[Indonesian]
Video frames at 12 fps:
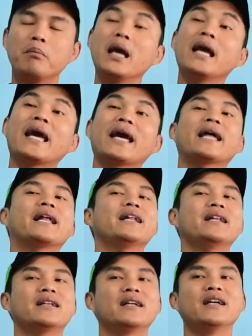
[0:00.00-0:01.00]

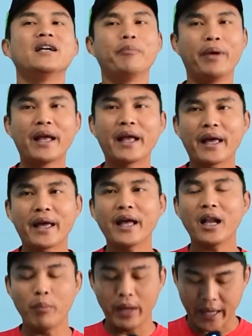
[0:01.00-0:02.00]
bengkel,
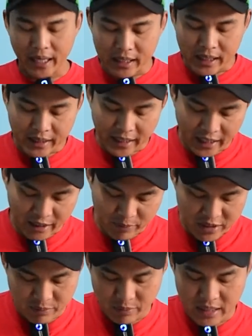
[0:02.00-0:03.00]
bengkel, bengkel dari
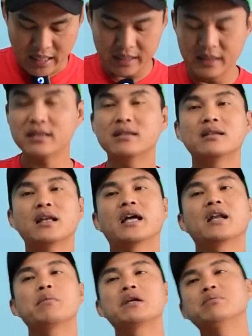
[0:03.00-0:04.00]
R59
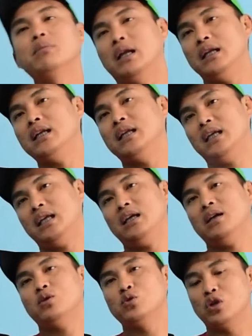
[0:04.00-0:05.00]
R59
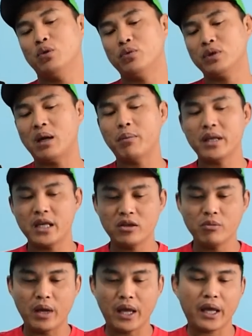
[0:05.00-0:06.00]
ini. Tujuan utamanya
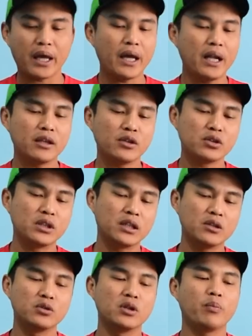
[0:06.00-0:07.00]
itu bengkel. Terus
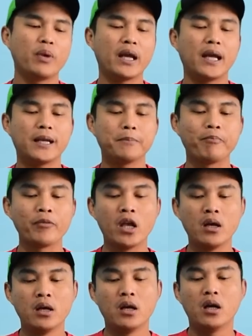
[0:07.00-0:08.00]
kita juga pengen
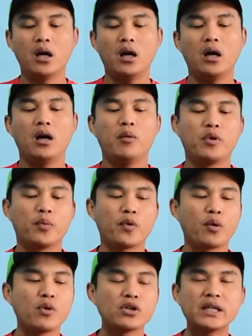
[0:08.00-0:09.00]
uh,
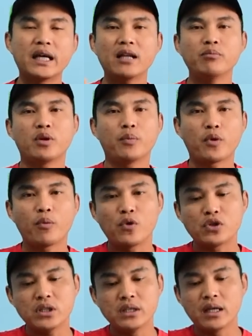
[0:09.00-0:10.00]
berpromosi kan,
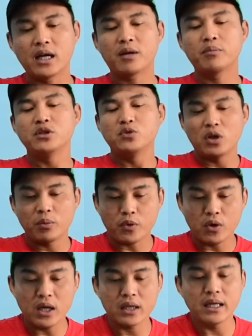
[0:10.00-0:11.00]
berpromosi dengan menjual
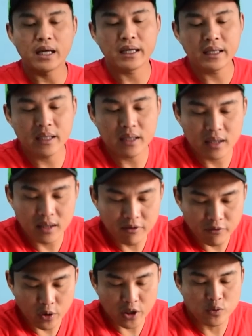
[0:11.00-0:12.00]
produk dari
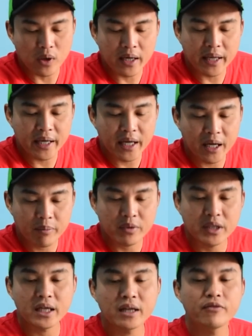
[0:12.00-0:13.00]
uh, Forest One m
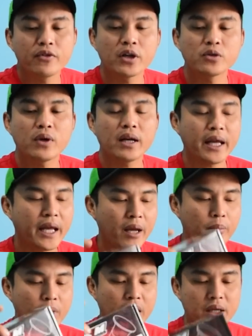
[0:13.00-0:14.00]
Ini kan Forest One
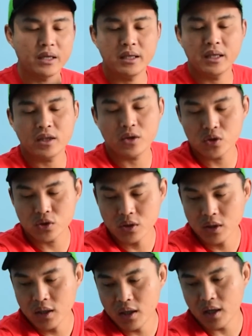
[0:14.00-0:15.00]
m kayak gini. Terus
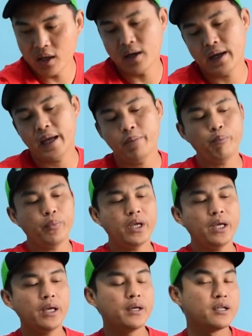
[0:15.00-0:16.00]
uh,
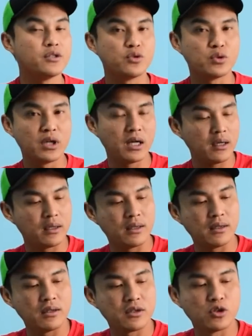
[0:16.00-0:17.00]
MP dan juga
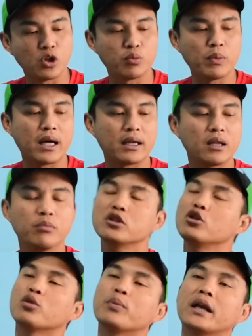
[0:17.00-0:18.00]
uh, Stout Bar. Tapi
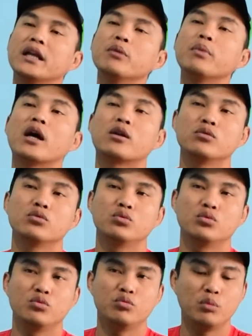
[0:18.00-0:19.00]
Stout Bar
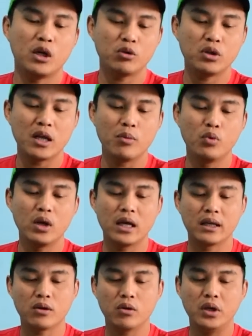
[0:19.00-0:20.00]
itu
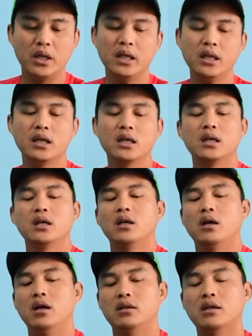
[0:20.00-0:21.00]
ini
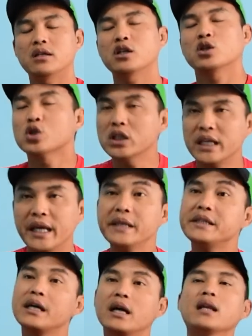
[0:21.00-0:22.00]
Eh, tercetus ide
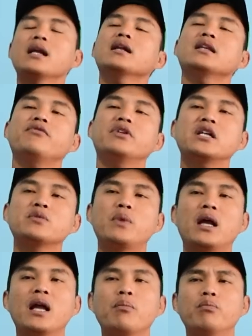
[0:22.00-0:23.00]
aja karena aktivitas
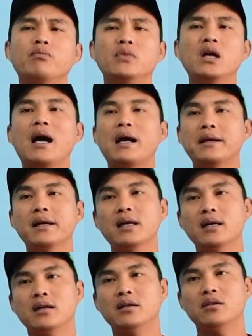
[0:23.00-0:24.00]
balap nggak
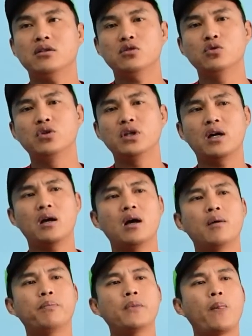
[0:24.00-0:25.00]
ada terus
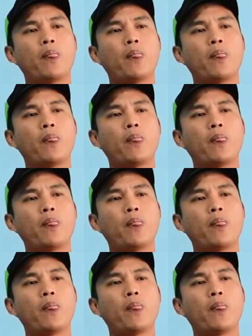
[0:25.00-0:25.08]
dunia